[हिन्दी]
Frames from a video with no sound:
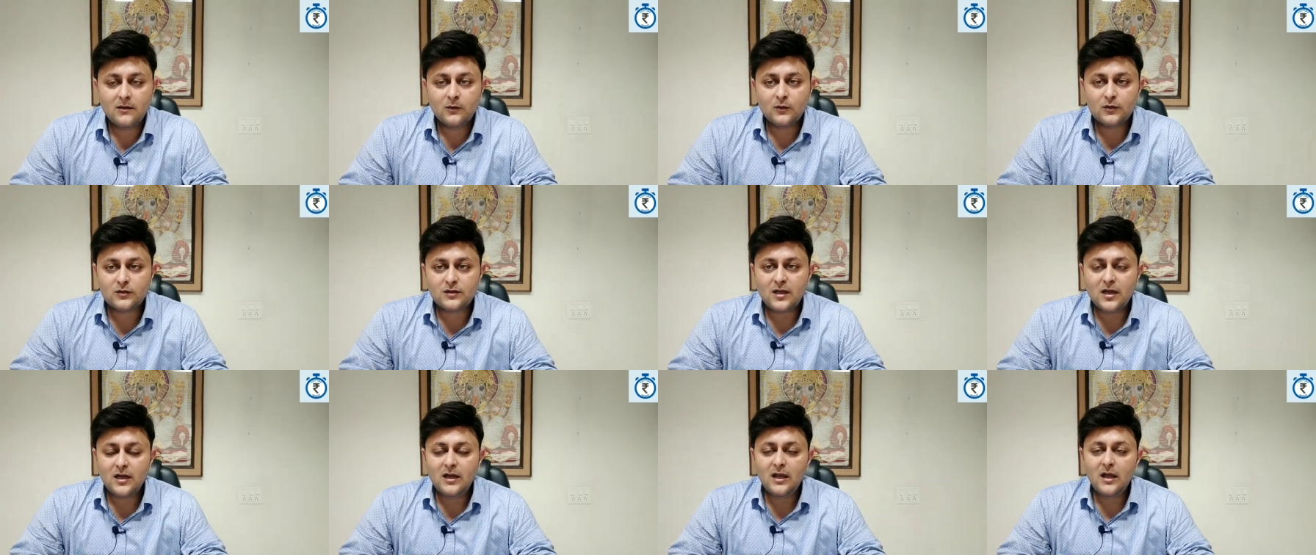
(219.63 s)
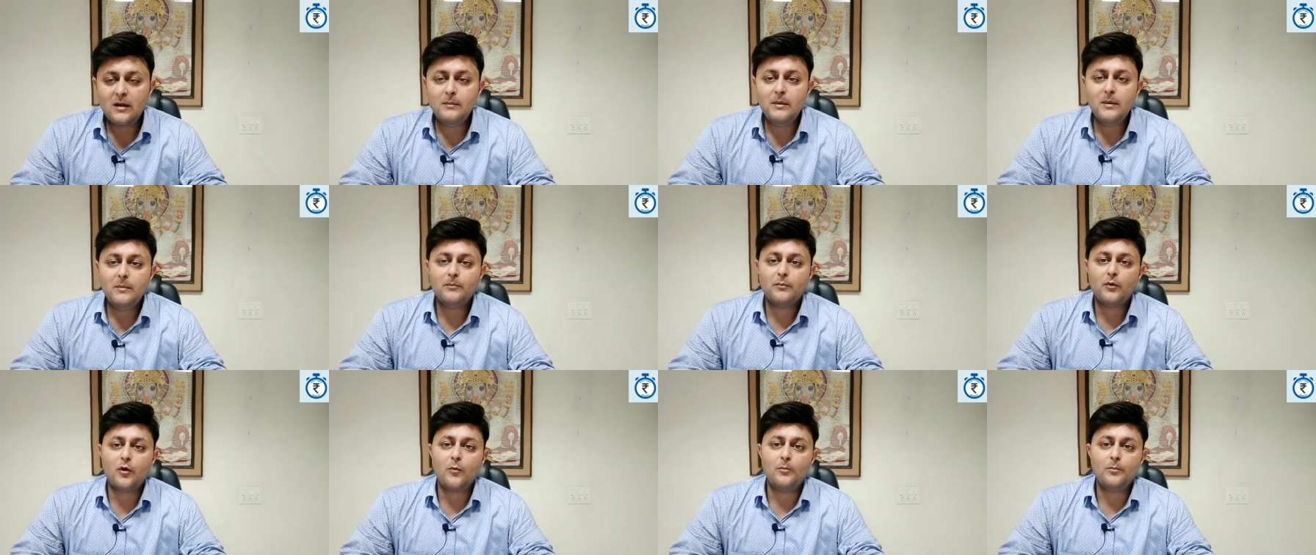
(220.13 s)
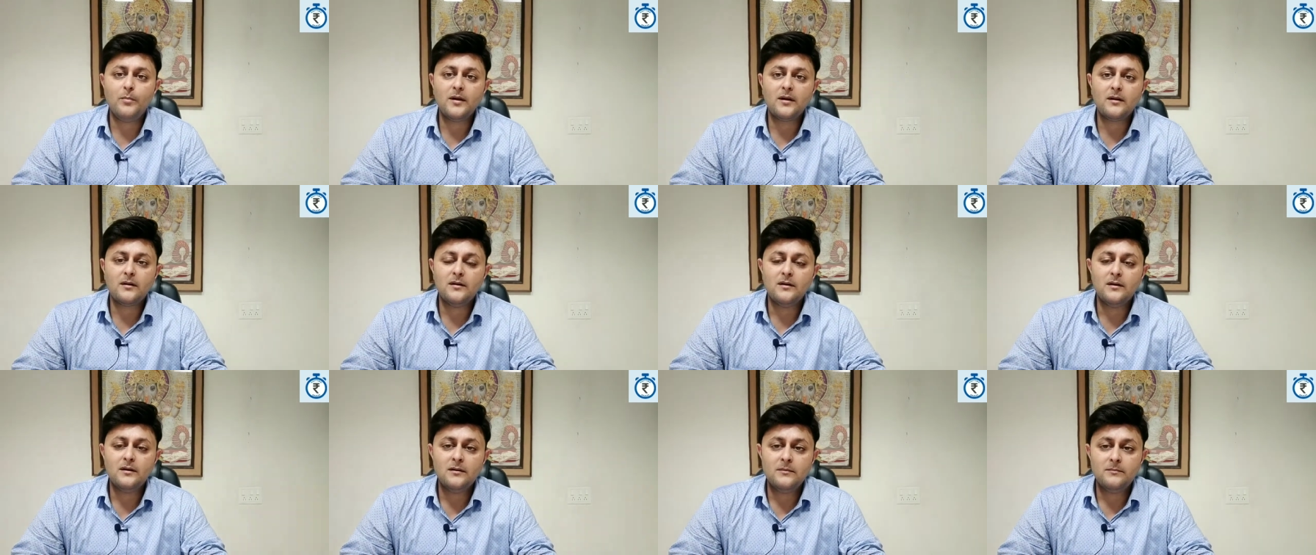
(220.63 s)
उसके लिए हमें प्रॉपर
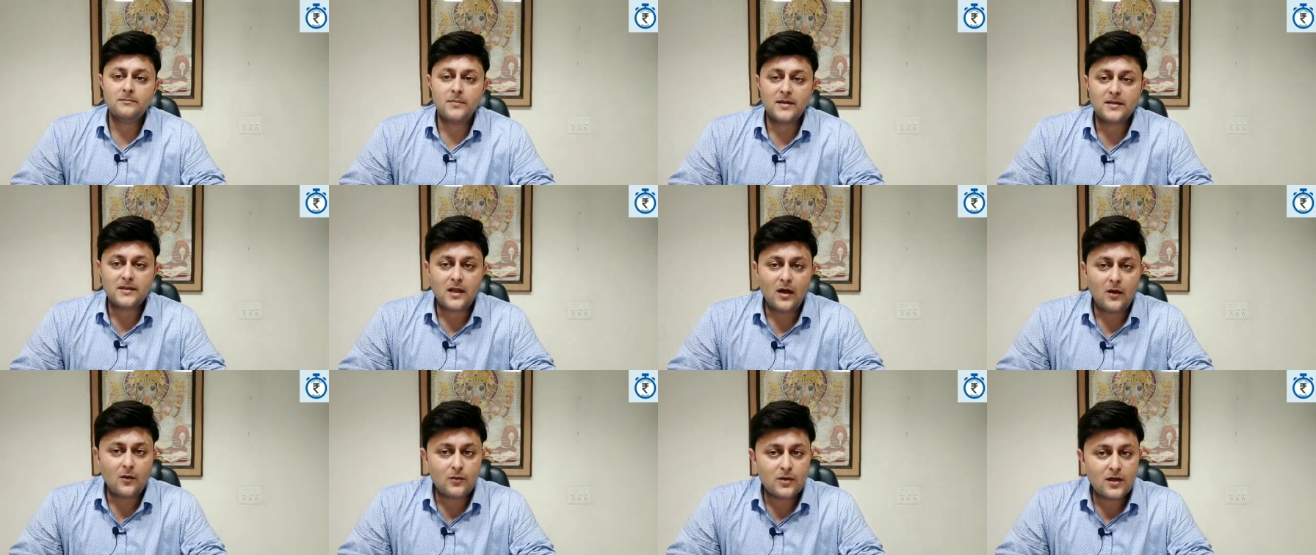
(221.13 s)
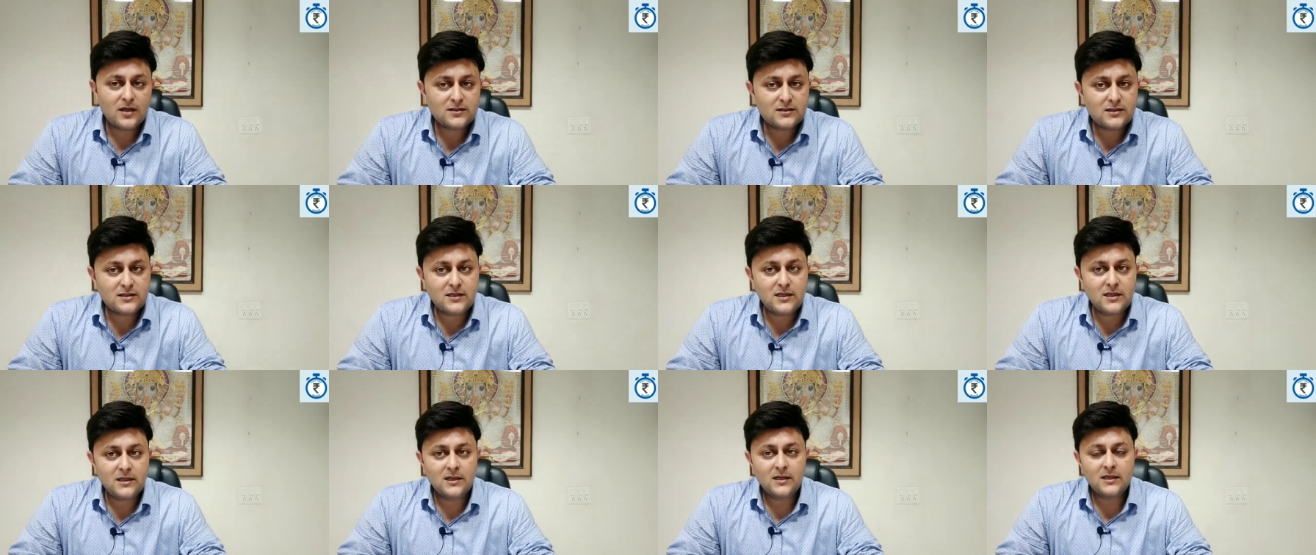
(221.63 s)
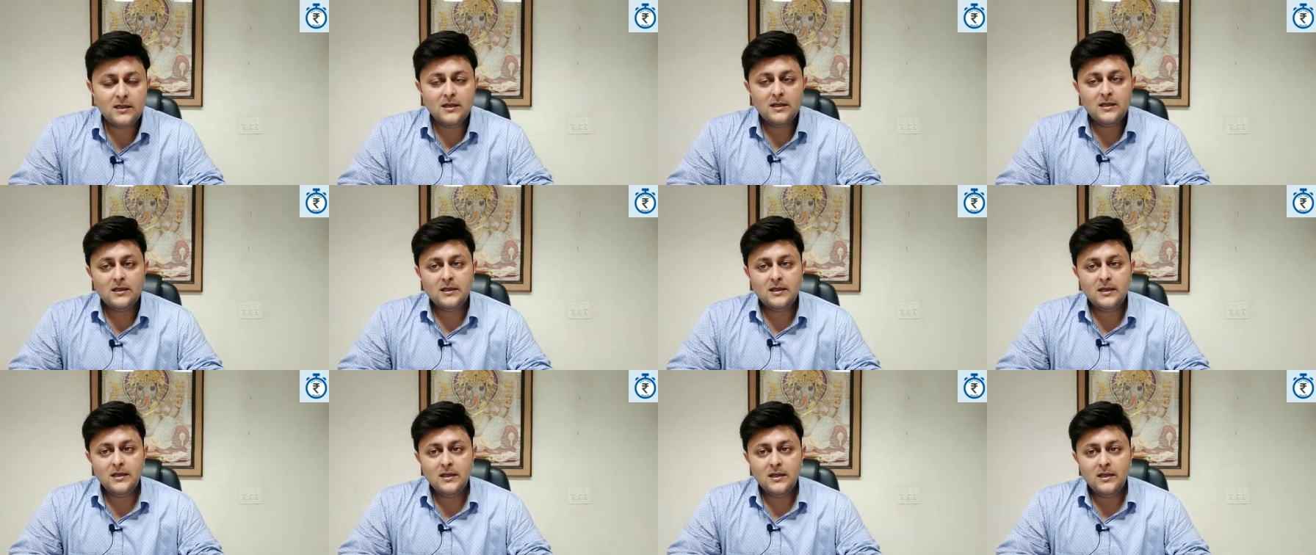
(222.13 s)
पता होना चाहिए
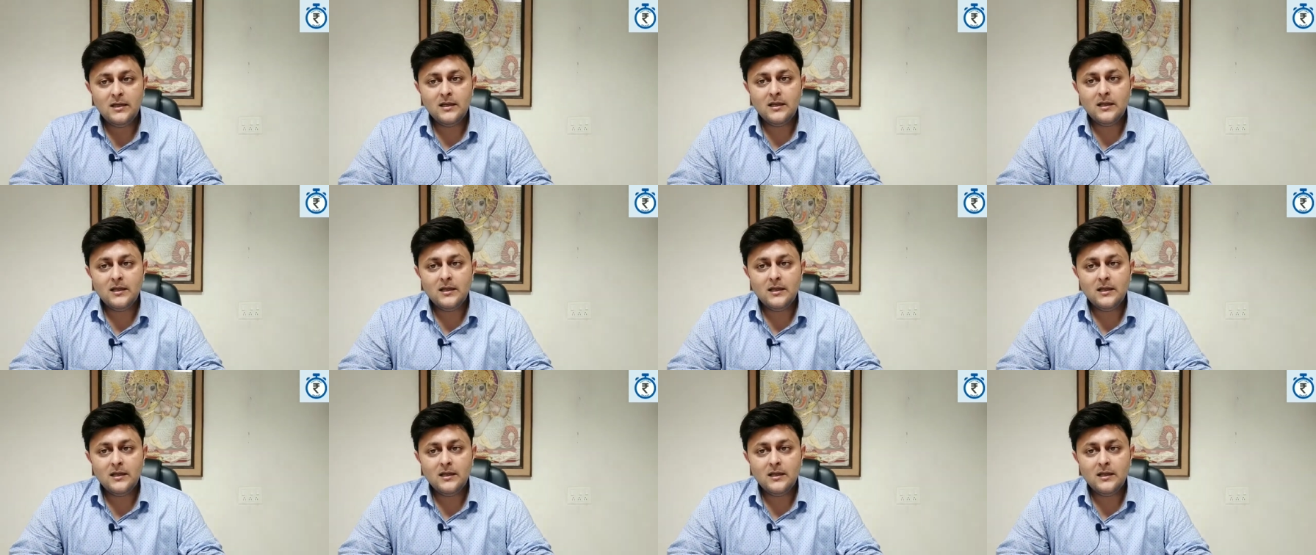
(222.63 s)
कि